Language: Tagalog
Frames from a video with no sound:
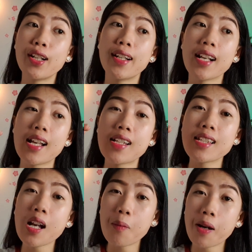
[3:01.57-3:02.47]
na
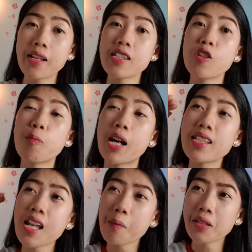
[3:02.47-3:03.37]
nag-aasawa is yung mga
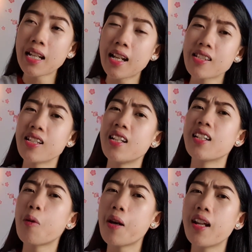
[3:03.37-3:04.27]
asawa nila is
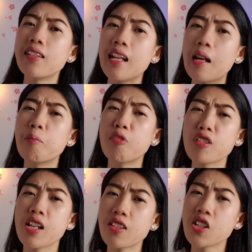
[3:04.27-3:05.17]
ginagawa lang nilang
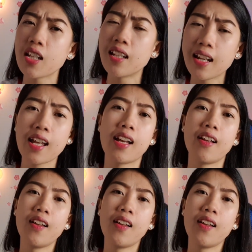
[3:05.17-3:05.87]
muchacha nila.